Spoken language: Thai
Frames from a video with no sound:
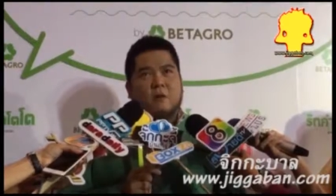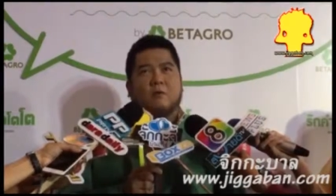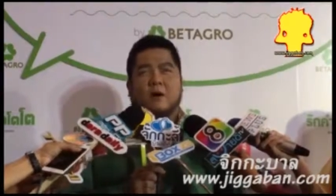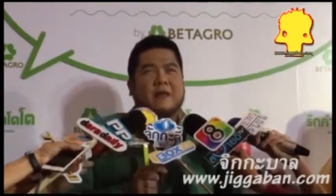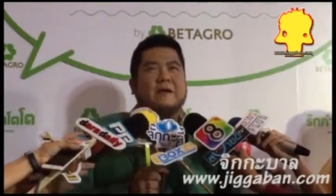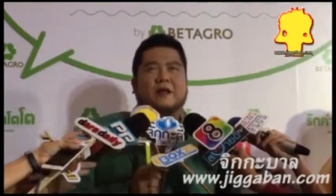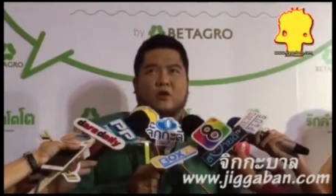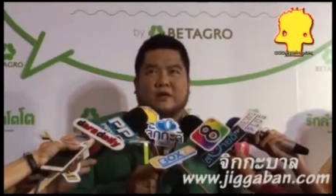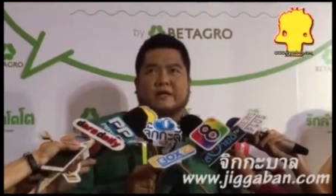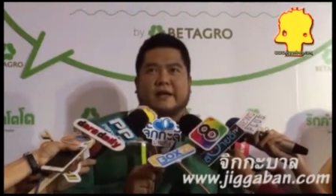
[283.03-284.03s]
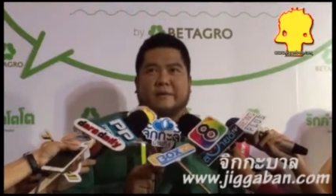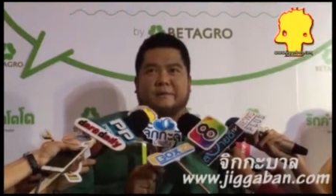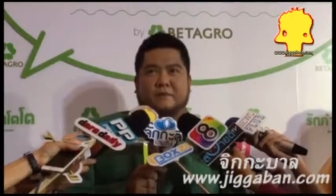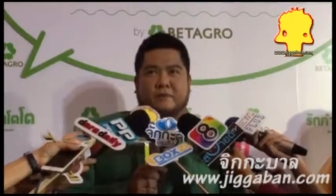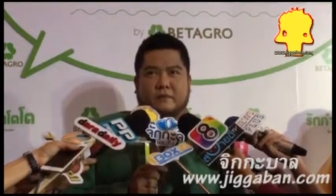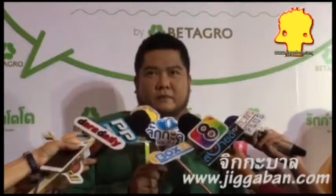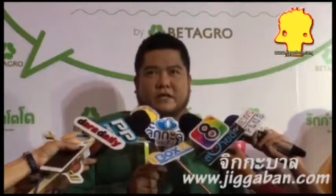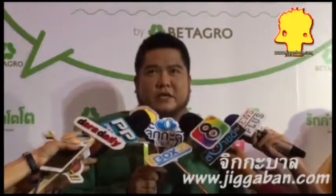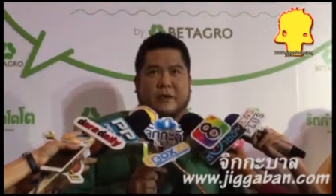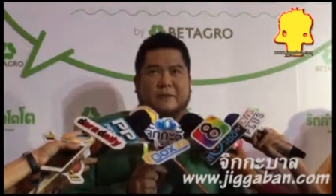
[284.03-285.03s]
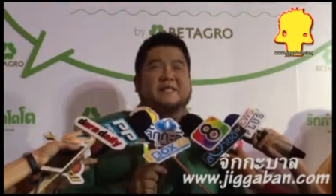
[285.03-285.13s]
ผมก็ไม่ได้เป็นคนที่มีชีวิต